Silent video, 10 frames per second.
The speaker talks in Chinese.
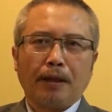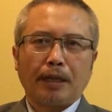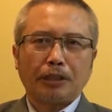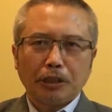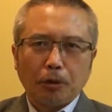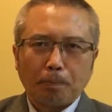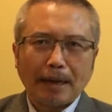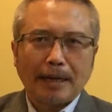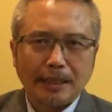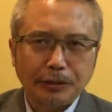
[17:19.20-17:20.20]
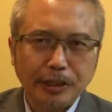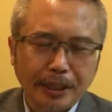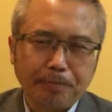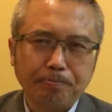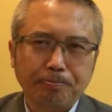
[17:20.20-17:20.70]
那今后半年之
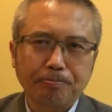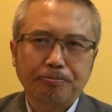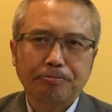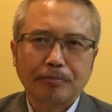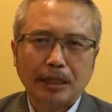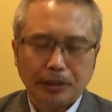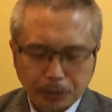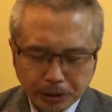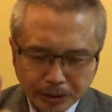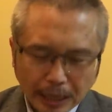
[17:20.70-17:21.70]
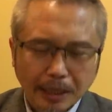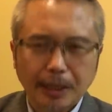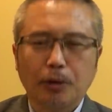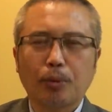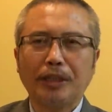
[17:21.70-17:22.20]
内。有三
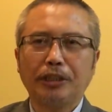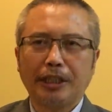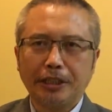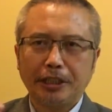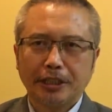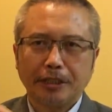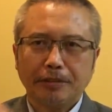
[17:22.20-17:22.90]
个关键的阶层，